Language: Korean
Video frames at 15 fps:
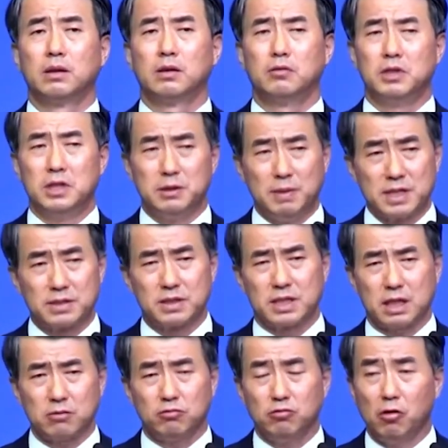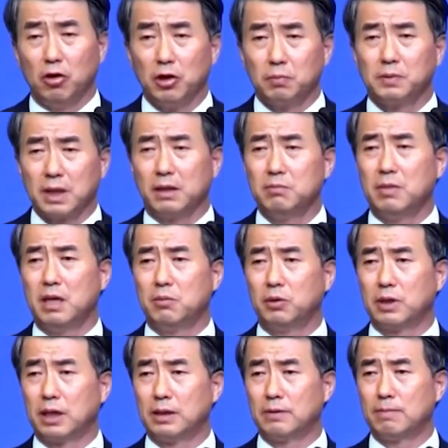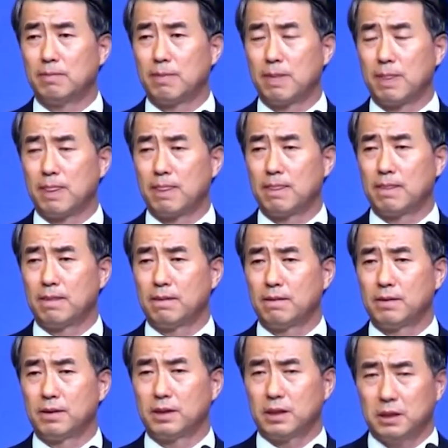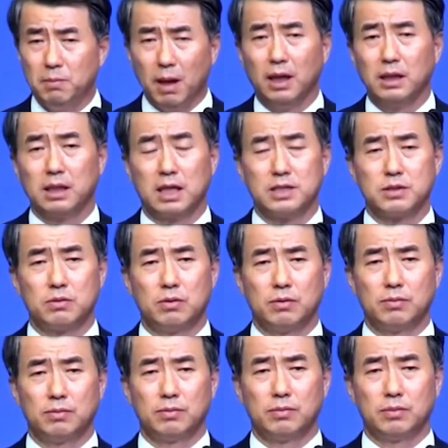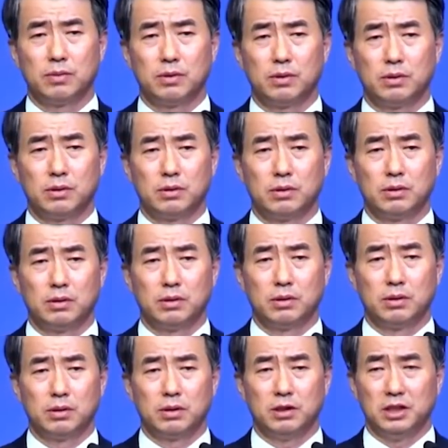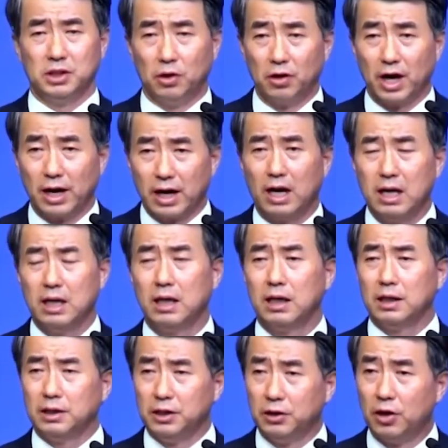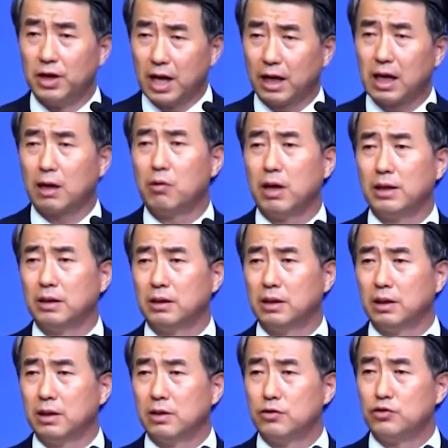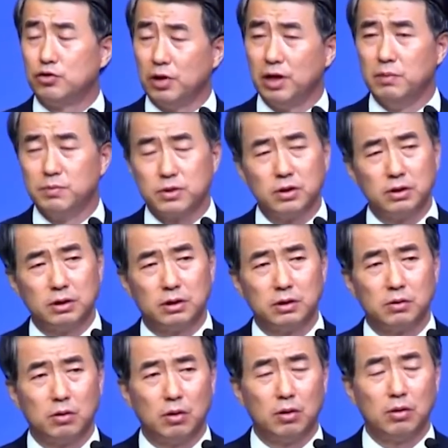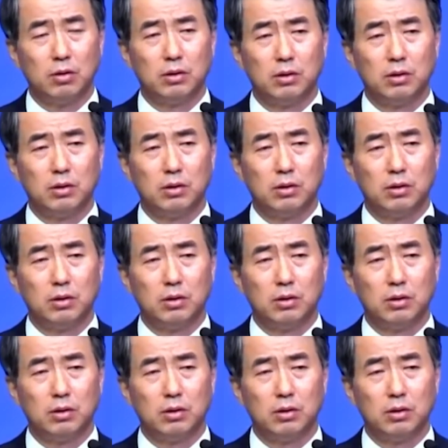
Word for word: 우리 입에서 자꾸 어렵다는 말보다는 희망을 가지고 일어나라, 일어나라고 하는 주의 음성을 듣고